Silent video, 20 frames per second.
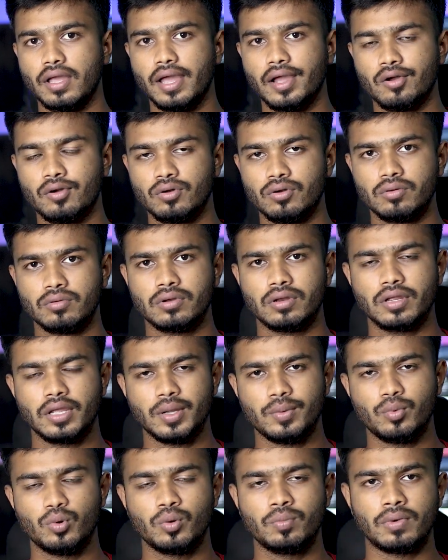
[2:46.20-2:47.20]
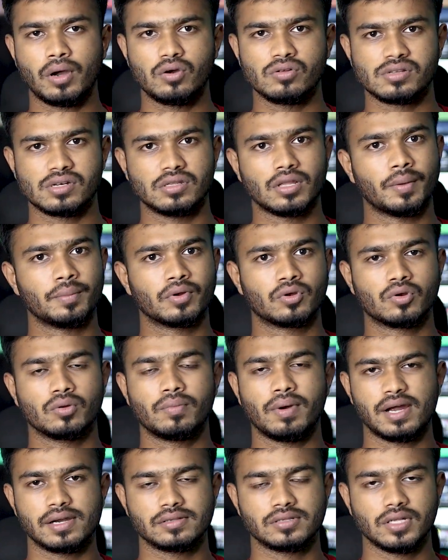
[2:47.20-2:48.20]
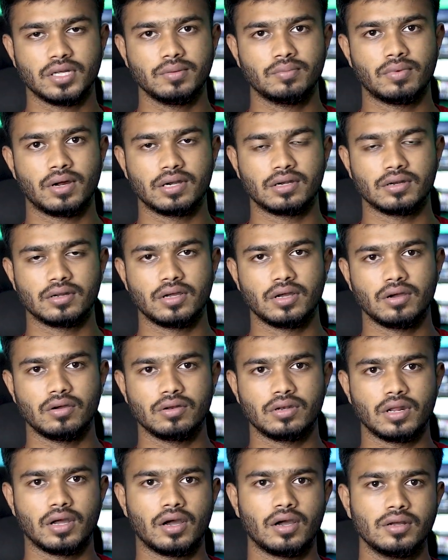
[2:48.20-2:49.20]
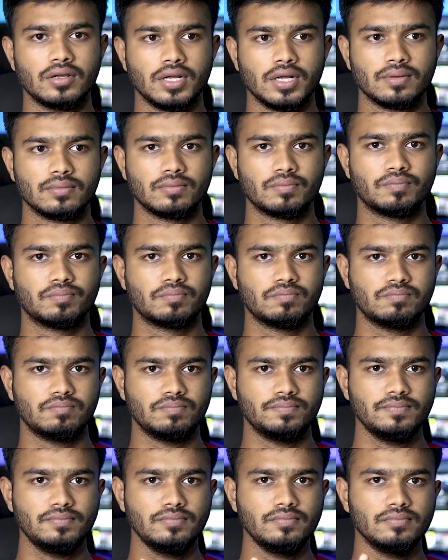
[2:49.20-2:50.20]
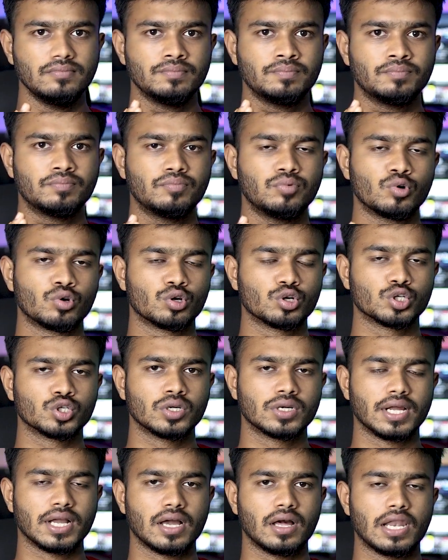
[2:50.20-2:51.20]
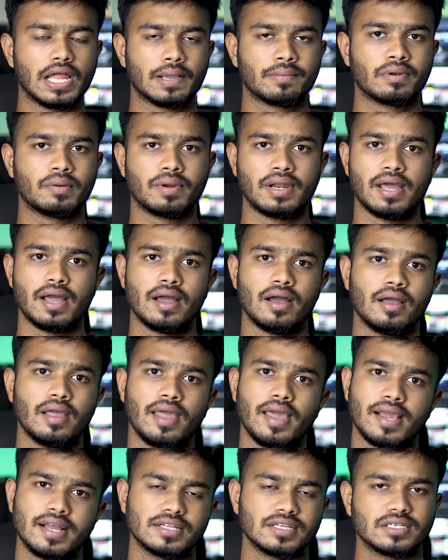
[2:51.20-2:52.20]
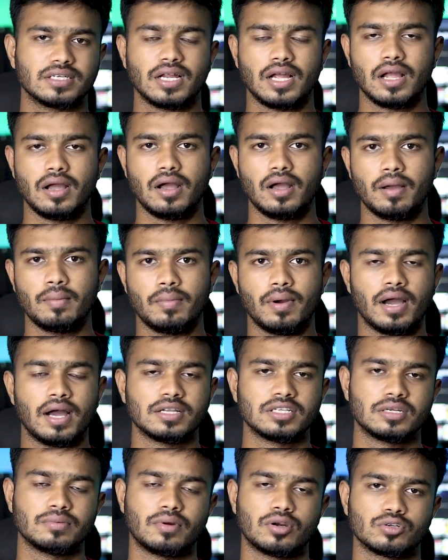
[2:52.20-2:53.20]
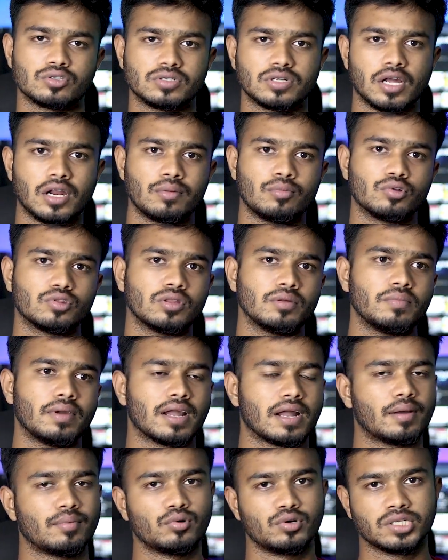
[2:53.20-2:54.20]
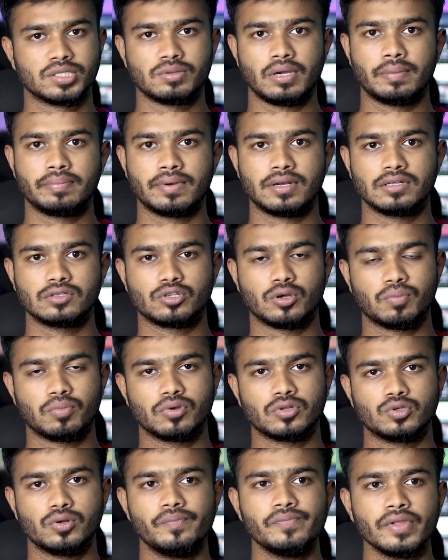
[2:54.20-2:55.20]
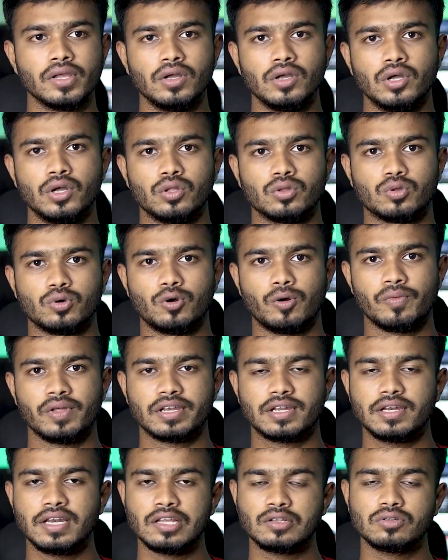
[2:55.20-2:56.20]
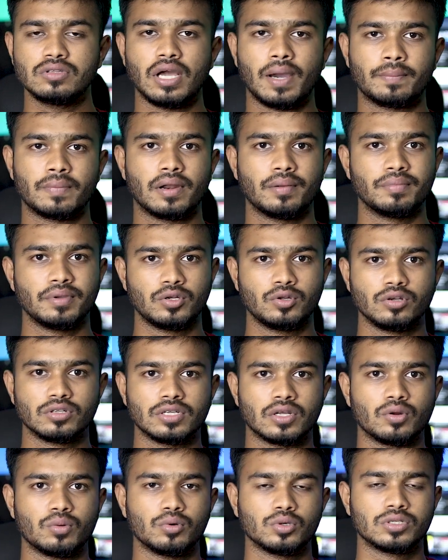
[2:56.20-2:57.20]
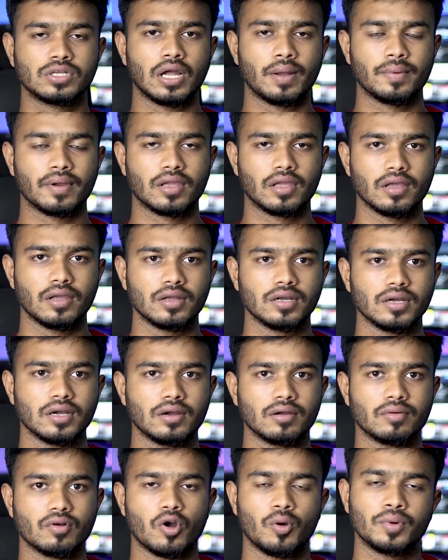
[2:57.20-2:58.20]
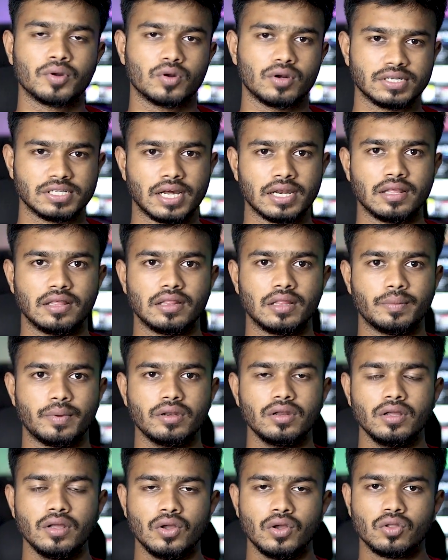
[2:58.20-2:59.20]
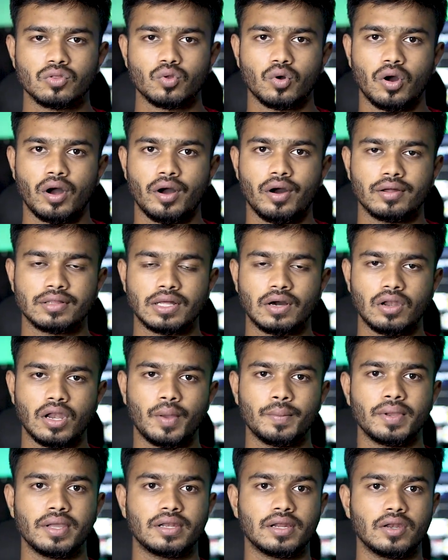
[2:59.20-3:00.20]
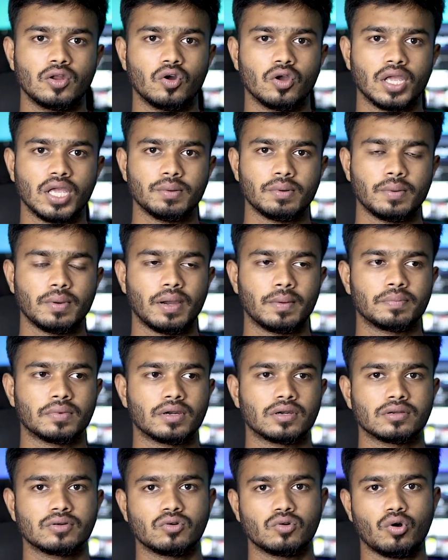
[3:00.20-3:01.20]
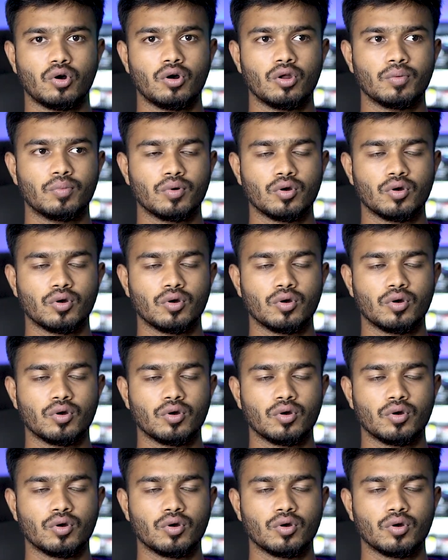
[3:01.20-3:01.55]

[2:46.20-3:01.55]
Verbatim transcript: এখন কিবোর্ড মাউসের দাম একটু বাড়ছে বাট ওটা পনেরোশো টাকা লাগবে না মানে এক হাজার টাকা বা হাজার বারোশো টাকার মধ্যে ব্যাক আপ হয়ে যাবে আপনাদের সব কিছু তো এটা নিয়ে যদি আপনারা ভিডিও চান অবশ্যই আমাকে কমেন্ট করে জানিয়ে দেবেন তো তাহলে আমি এটা নিয়েও কীভাবে আপনার অল্প